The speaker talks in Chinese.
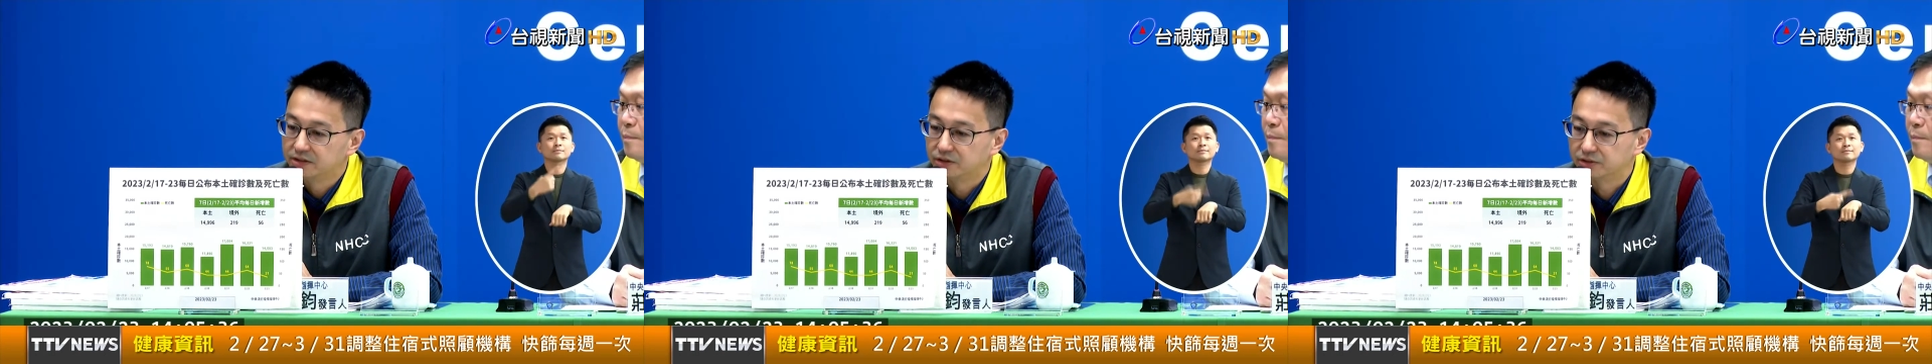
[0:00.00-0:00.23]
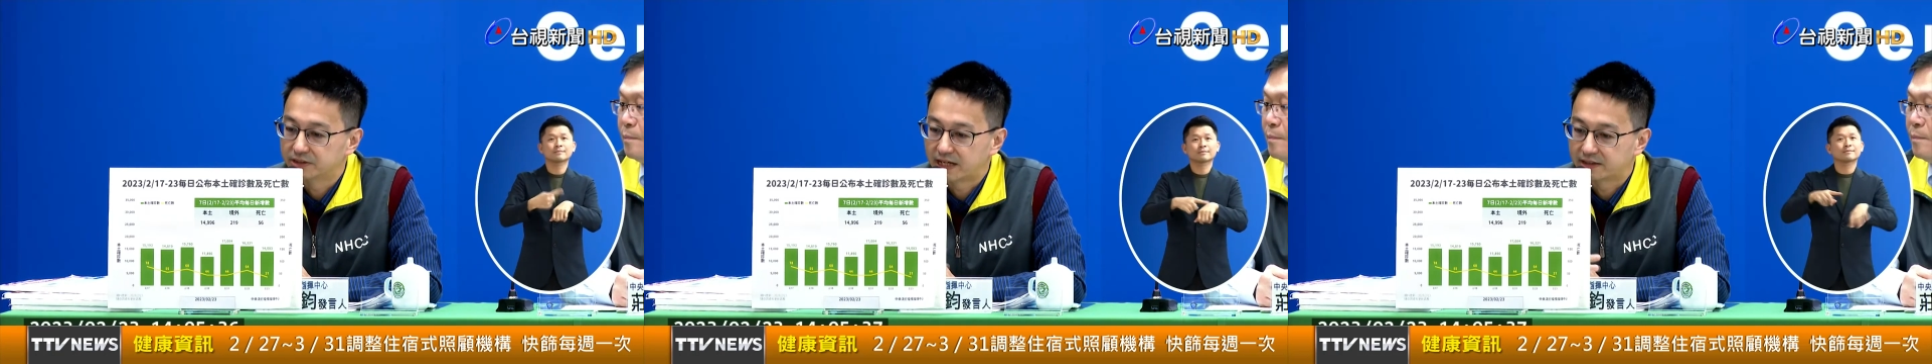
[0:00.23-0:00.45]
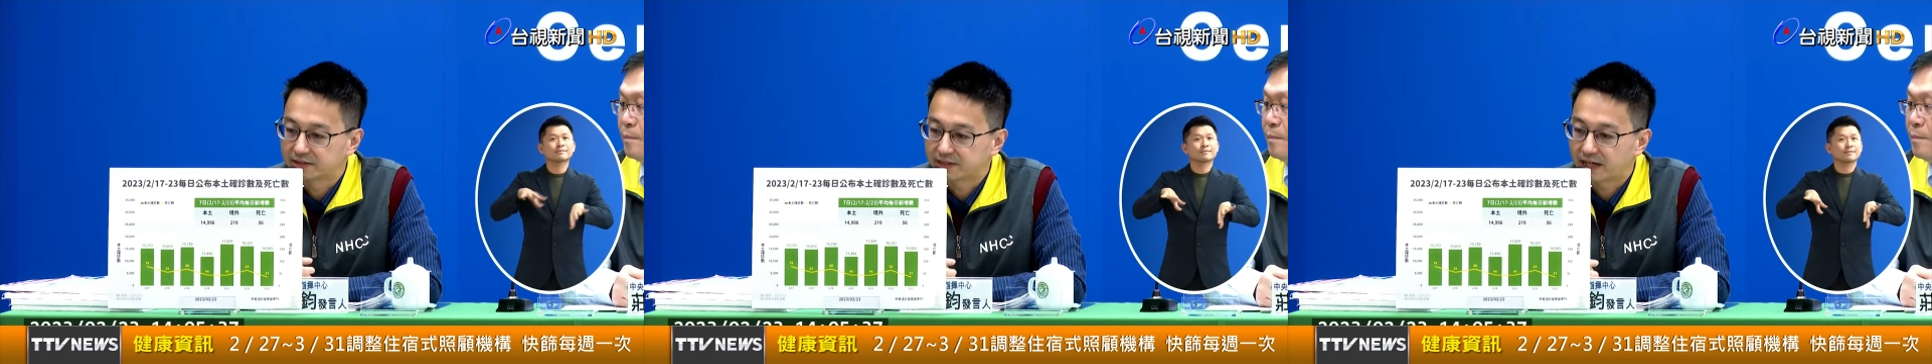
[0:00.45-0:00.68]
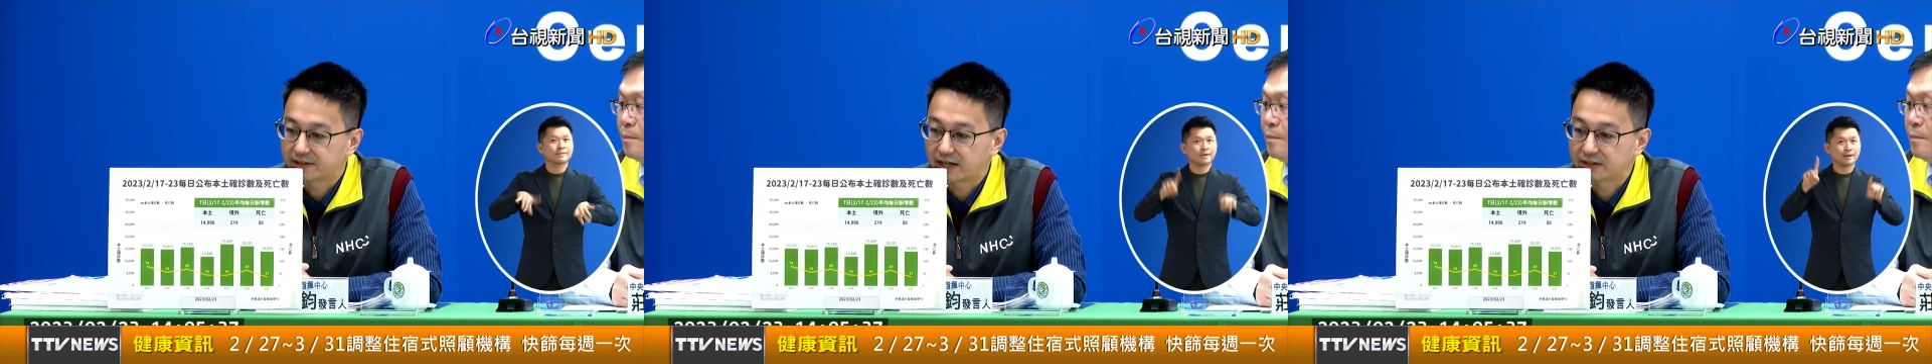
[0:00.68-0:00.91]
有三个
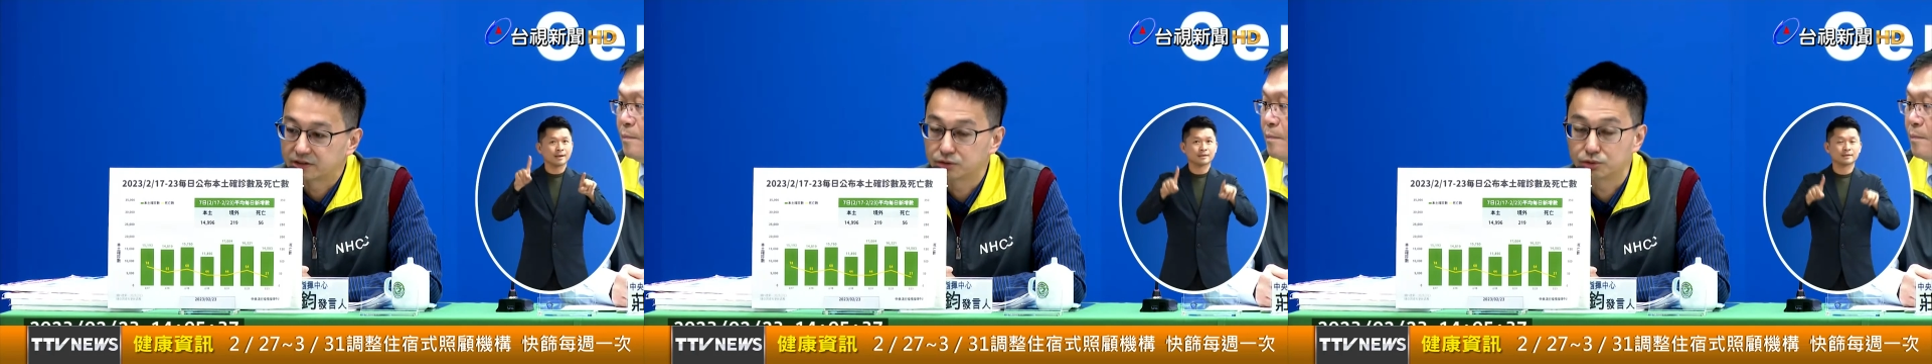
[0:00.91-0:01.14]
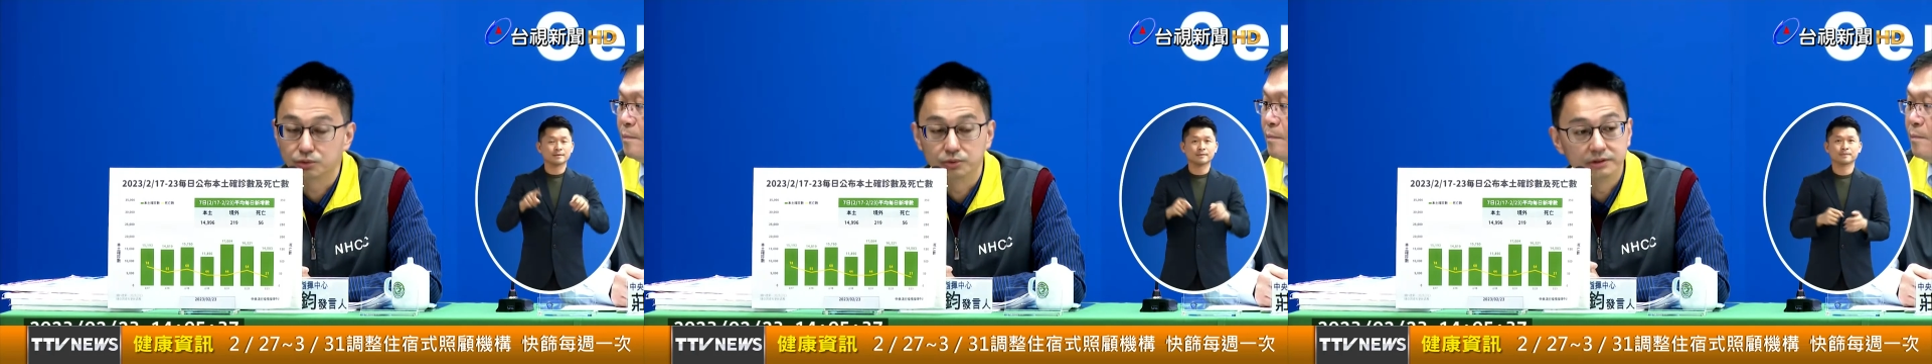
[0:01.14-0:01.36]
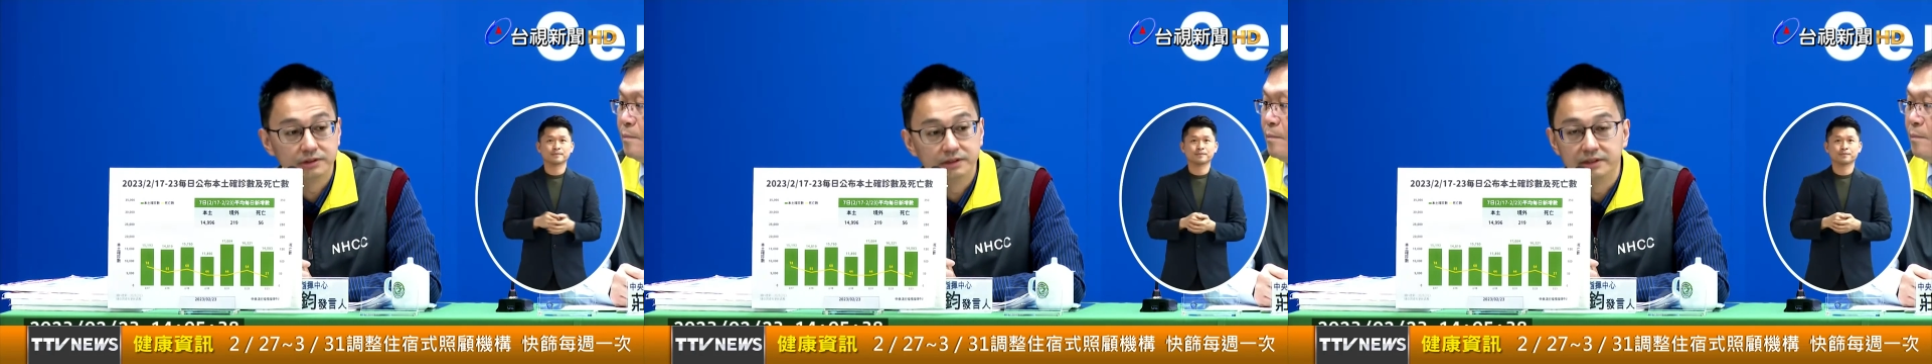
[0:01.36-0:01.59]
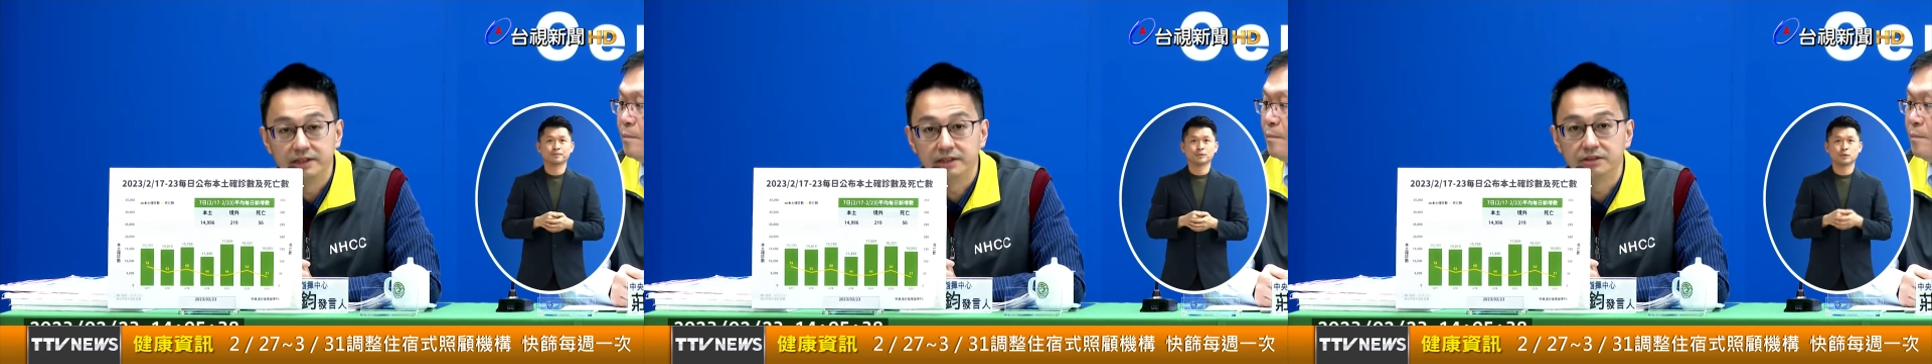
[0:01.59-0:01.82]
大大的数
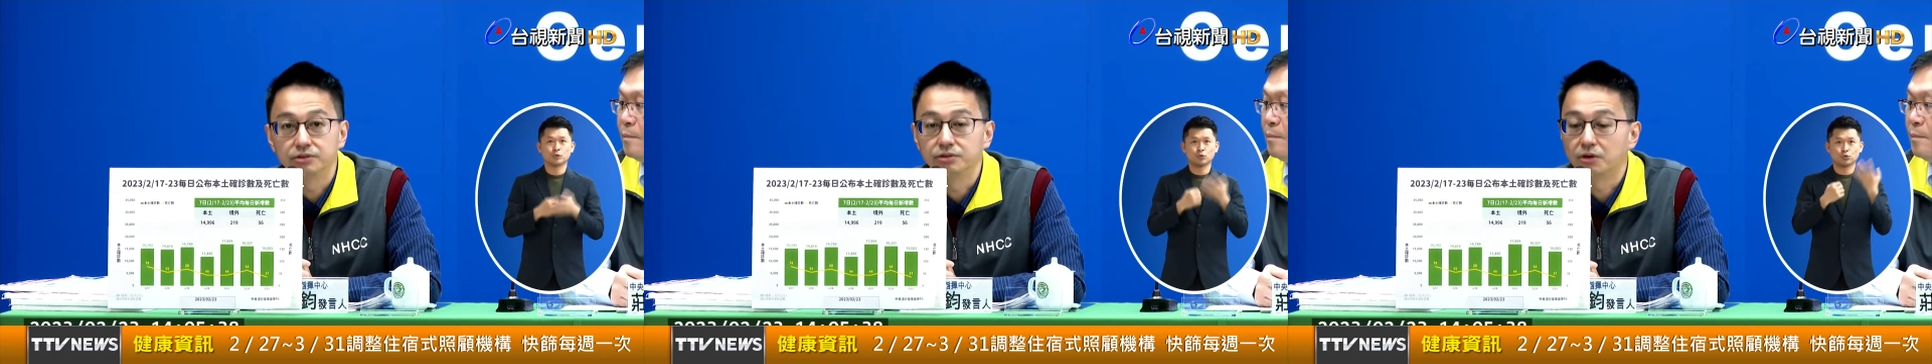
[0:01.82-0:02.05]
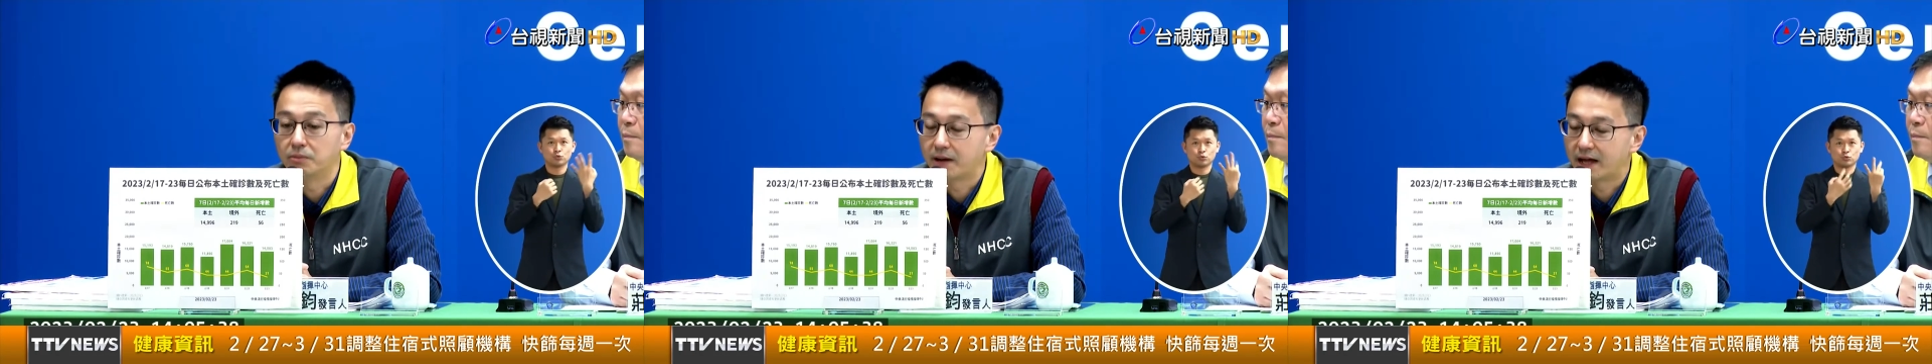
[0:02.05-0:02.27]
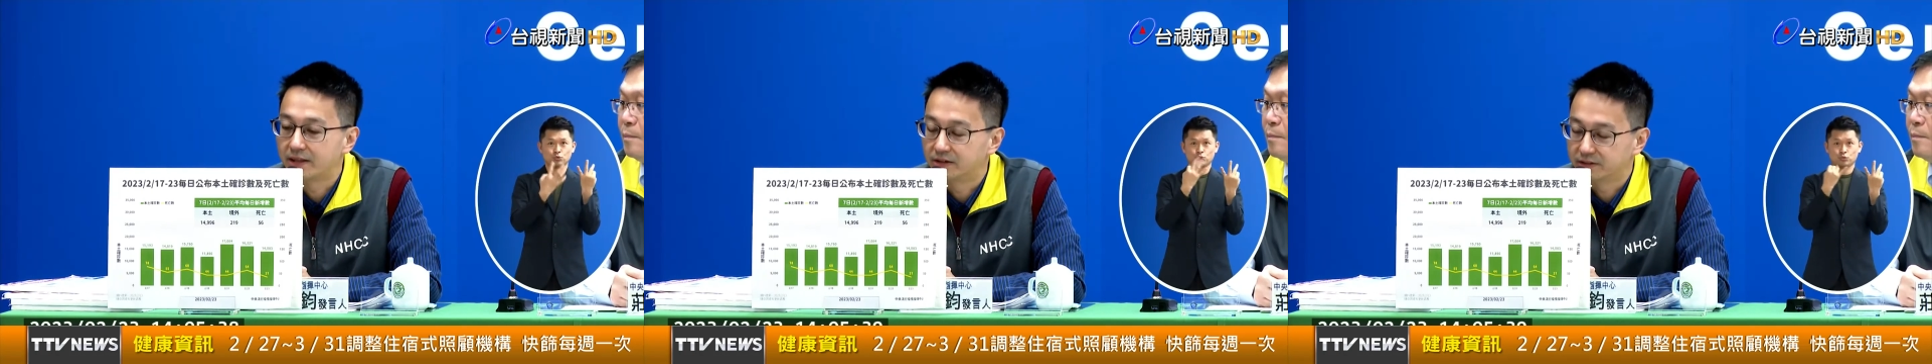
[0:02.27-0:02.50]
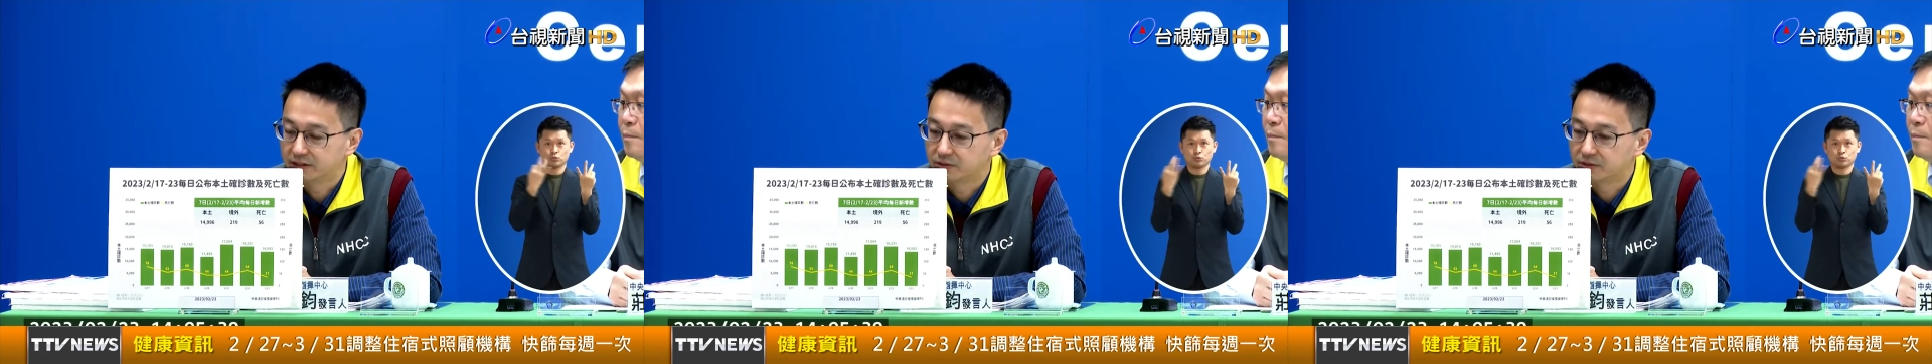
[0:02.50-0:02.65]
字的这个手板哦，